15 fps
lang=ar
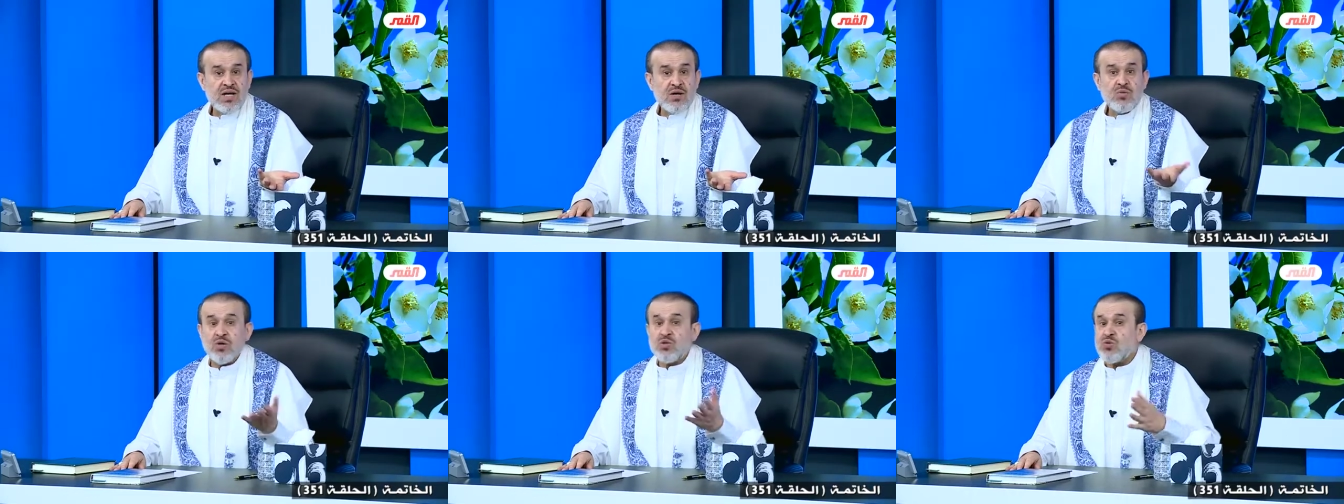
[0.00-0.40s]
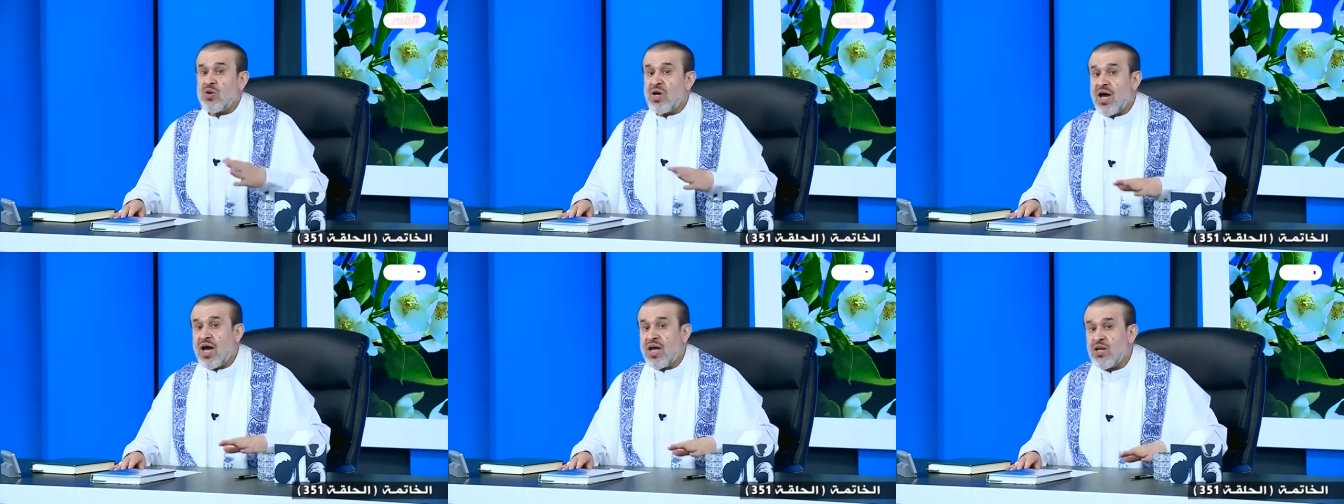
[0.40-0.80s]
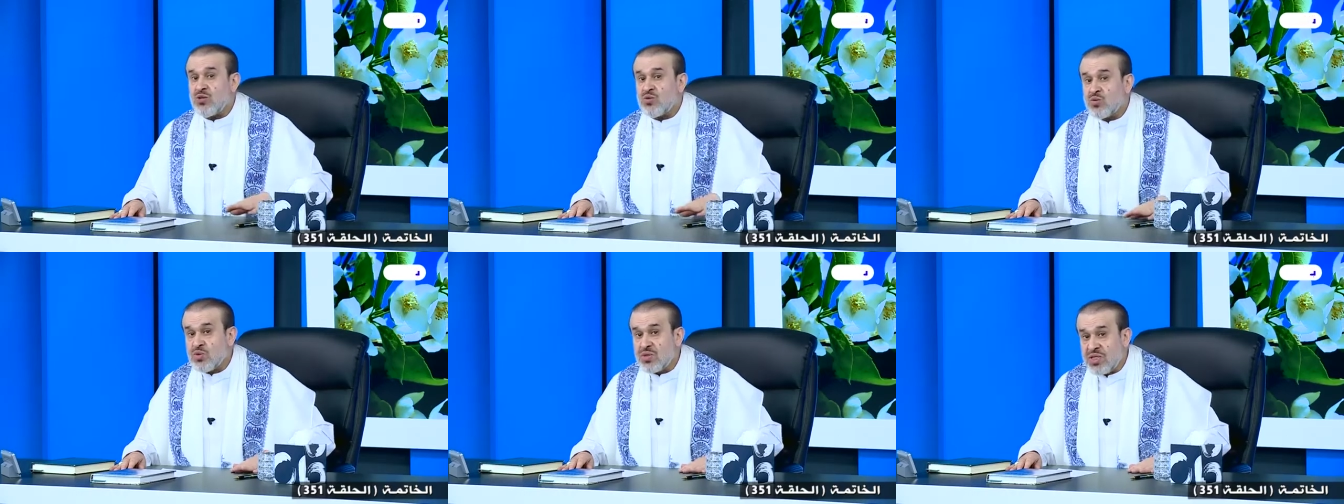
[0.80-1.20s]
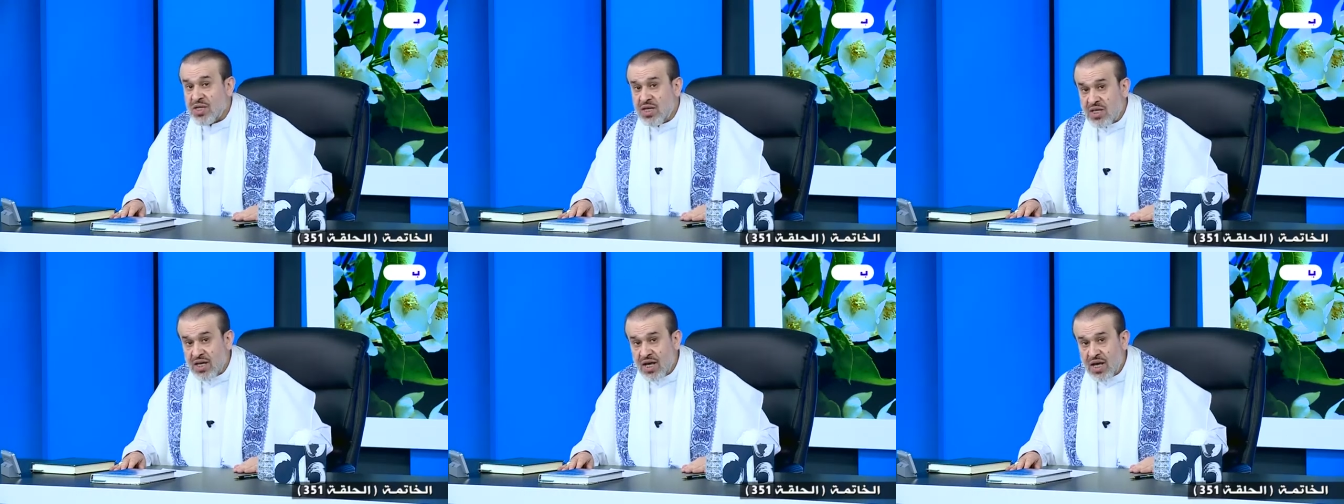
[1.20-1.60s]
وتخالط
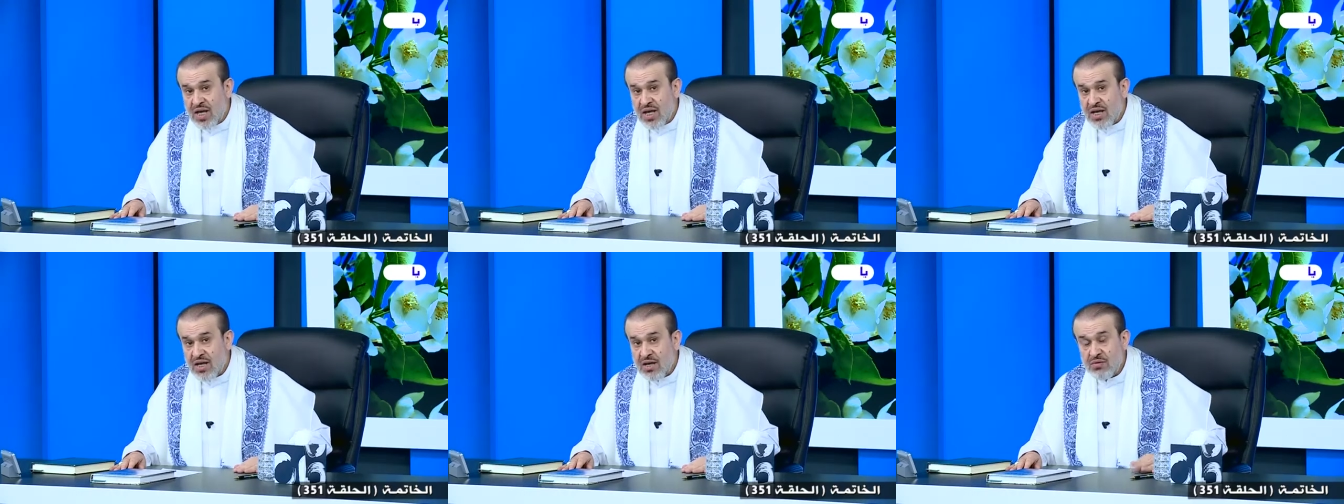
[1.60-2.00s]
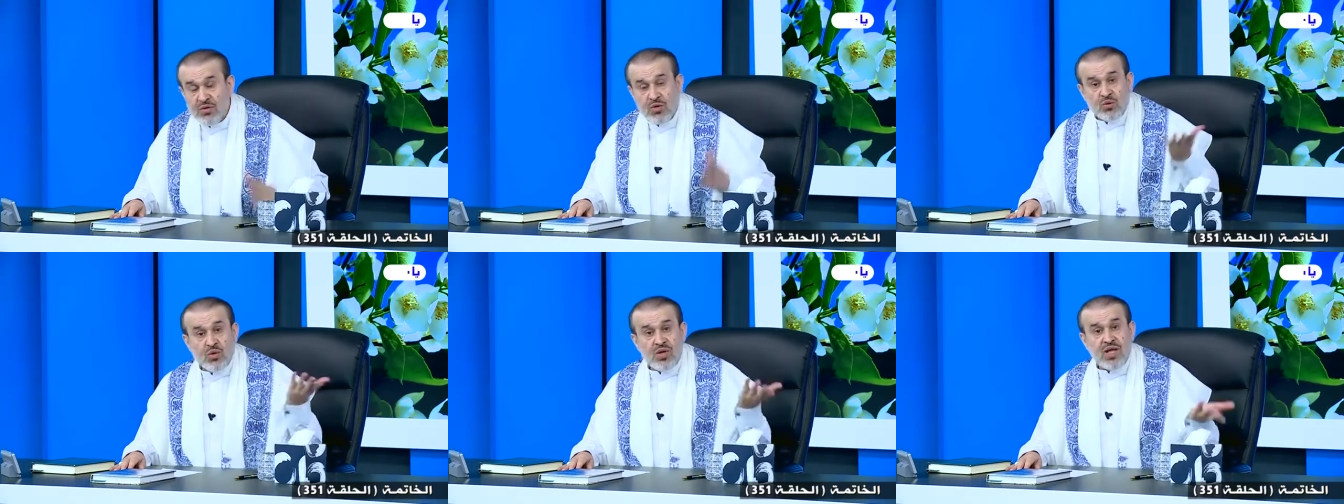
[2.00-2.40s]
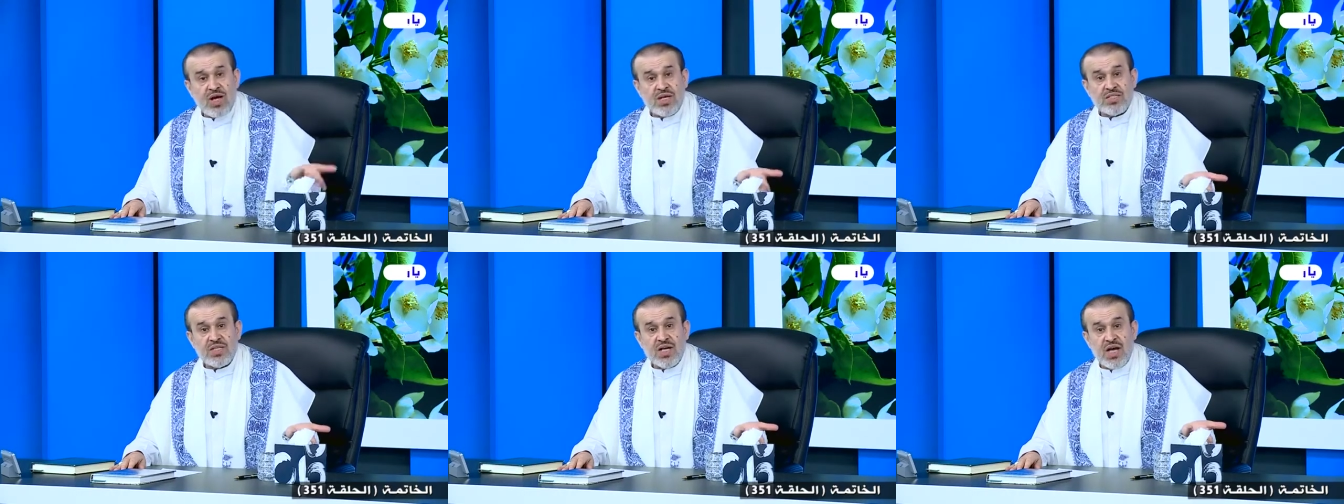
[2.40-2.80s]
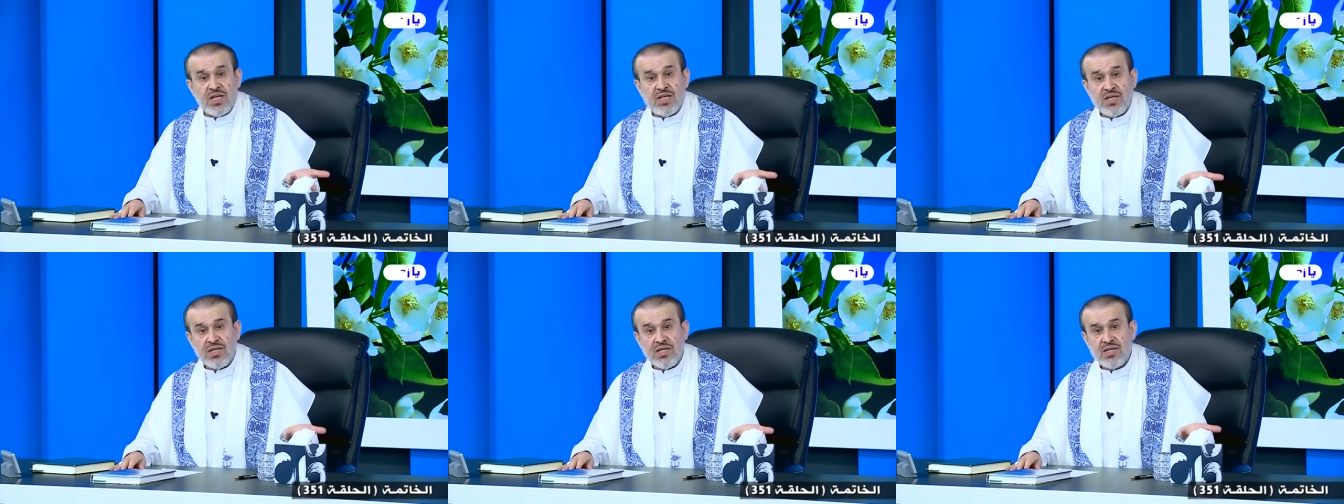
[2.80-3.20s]
الدين في كل
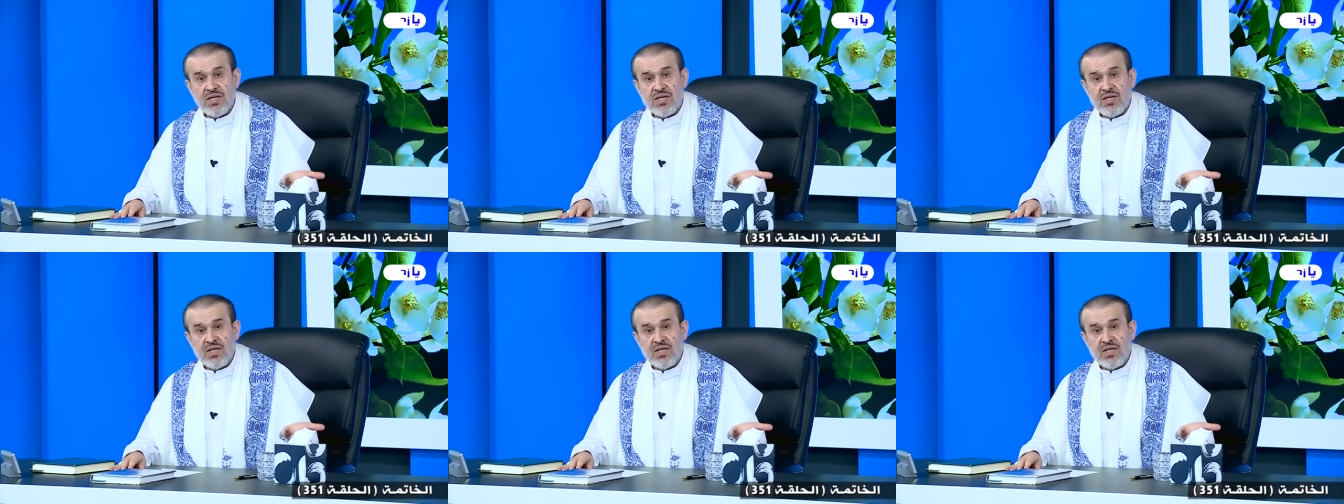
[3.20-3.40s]
اجزائه